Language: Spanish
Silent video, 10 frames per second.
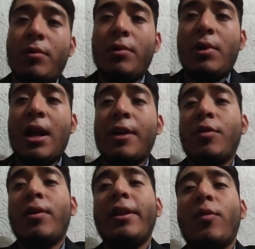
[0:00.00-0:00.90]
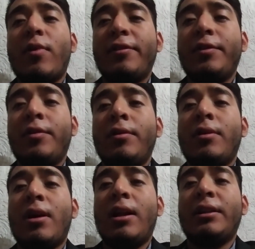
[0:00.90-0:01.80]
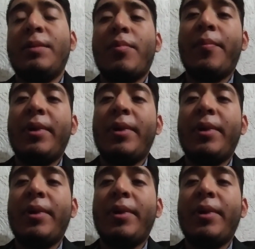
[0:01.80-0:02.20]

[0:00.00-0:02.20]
la no adecuación al tipo